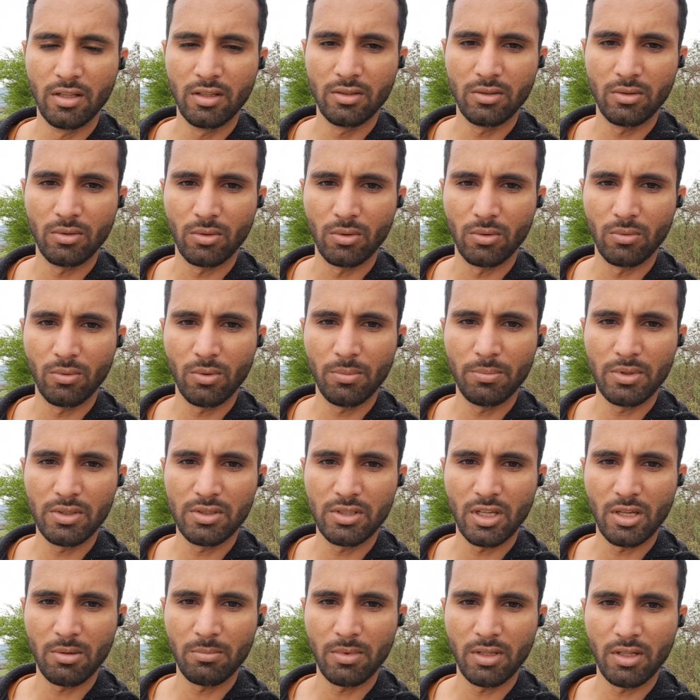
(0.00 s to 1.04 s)
तो वो भी
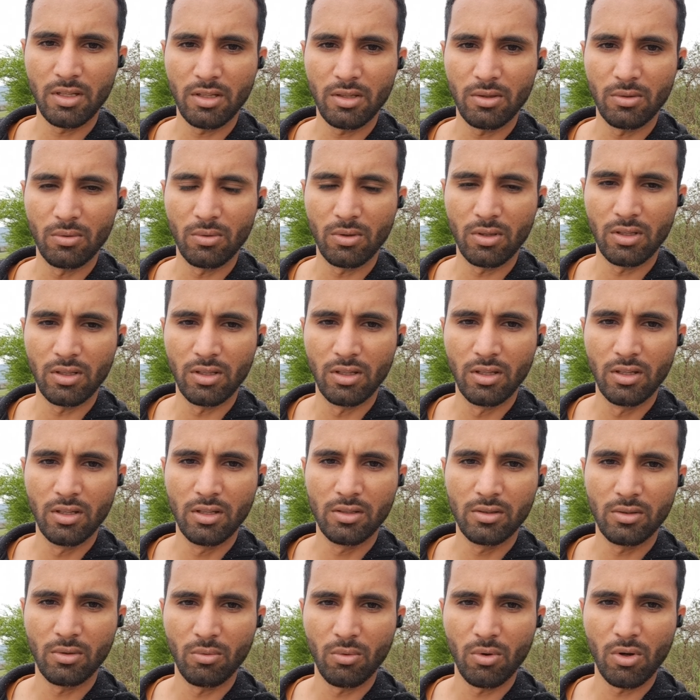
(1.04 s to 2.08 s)
छः महीने की होगी
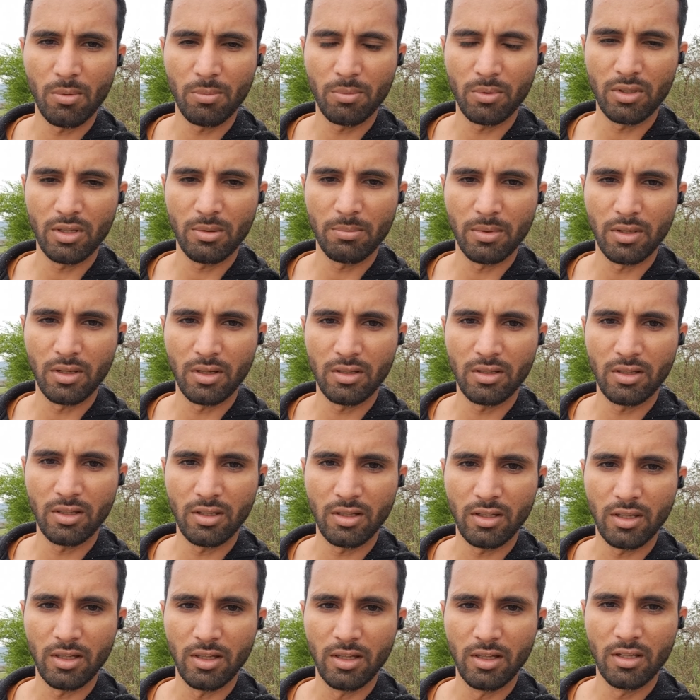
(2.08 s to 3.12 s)
तो वो आपको ये बना
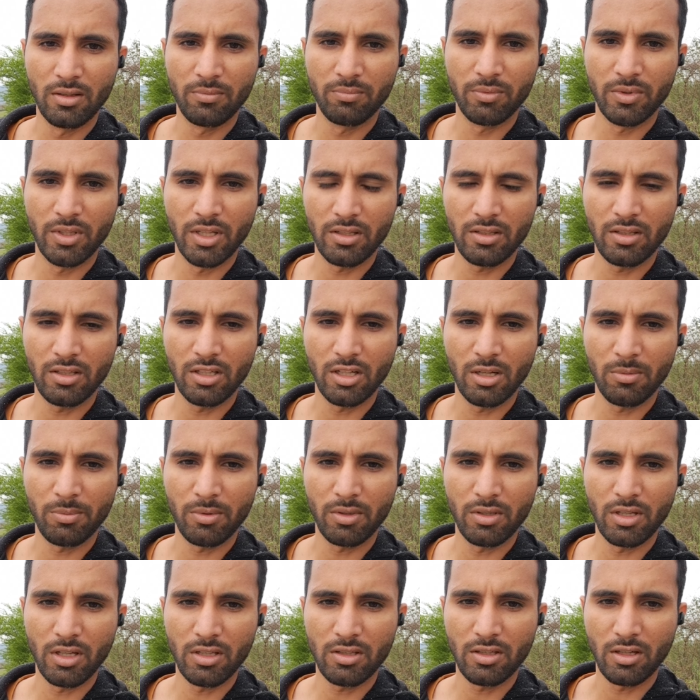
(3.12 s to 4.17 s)
देंगे जैसे ही आप
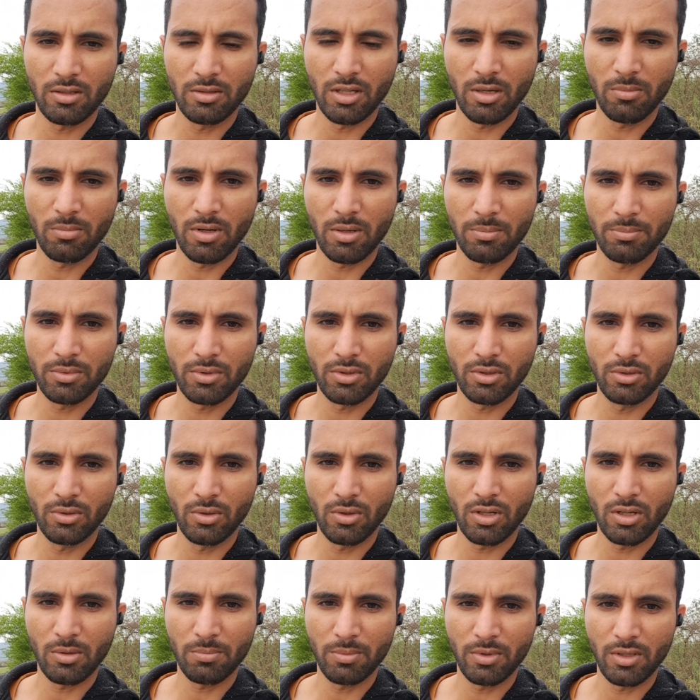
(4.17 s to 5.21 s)
जैसे जब आप सजोर
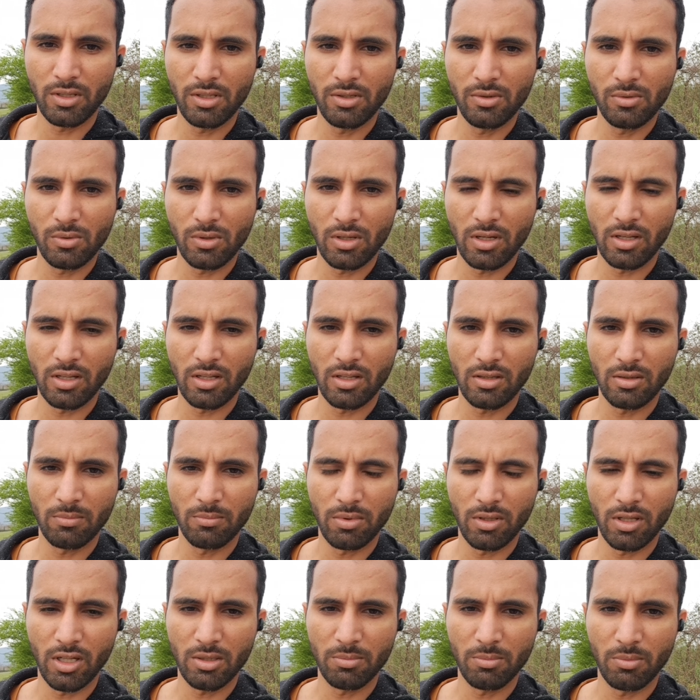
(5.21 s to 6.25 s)
आप रीन्यू कराएंगे
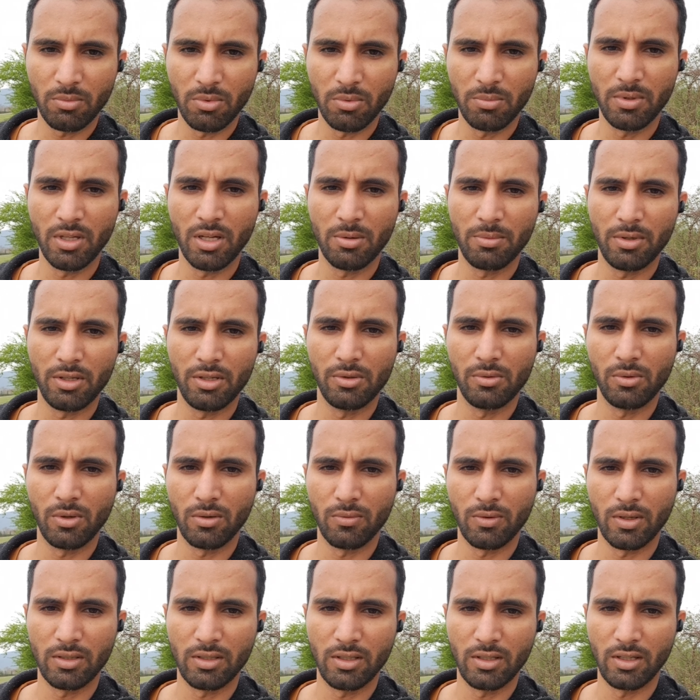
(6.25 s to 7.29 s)
साथ में वो भी आप रीन्यू
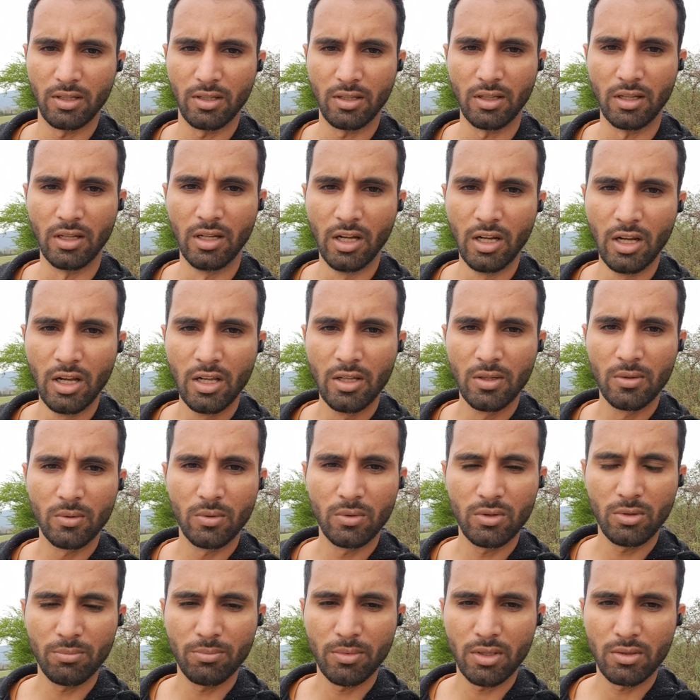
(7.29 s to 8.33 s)
करवाते रहेंगे
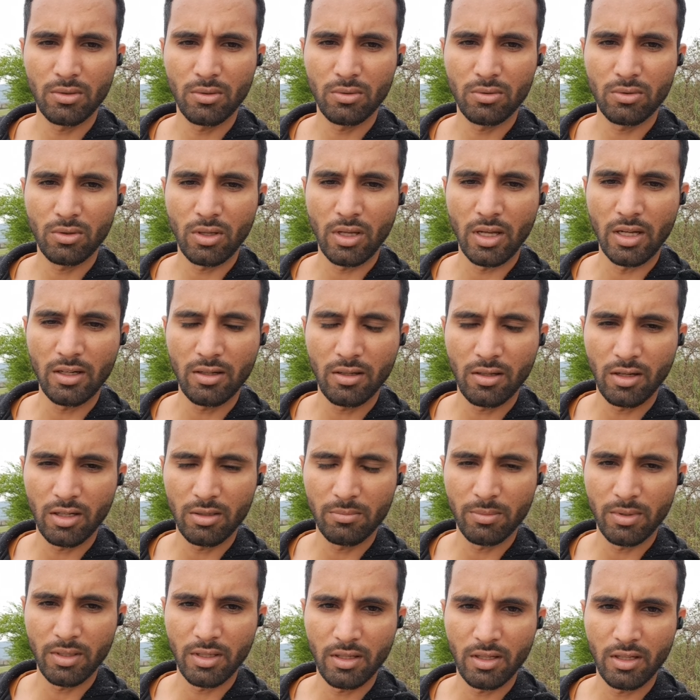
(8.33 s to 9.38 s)
उसके बाद दोस्तों हेल्थ कार्ड
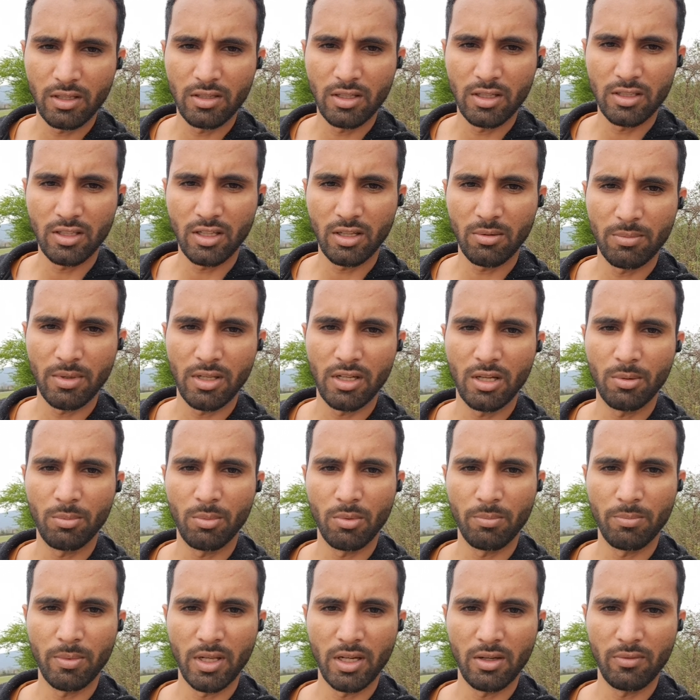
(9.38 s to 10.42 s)
बनेगा जैसा कि मैंने आपको
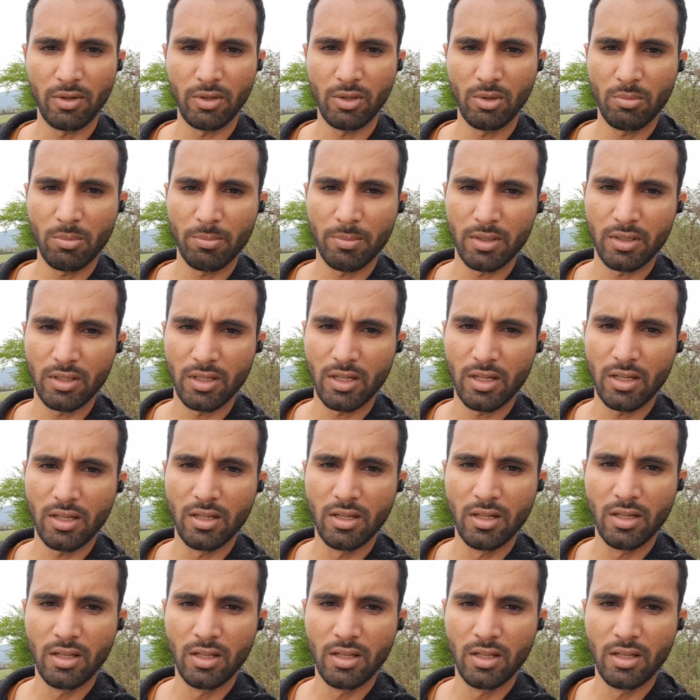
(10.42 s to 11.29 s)
पहले वीडियो में बताया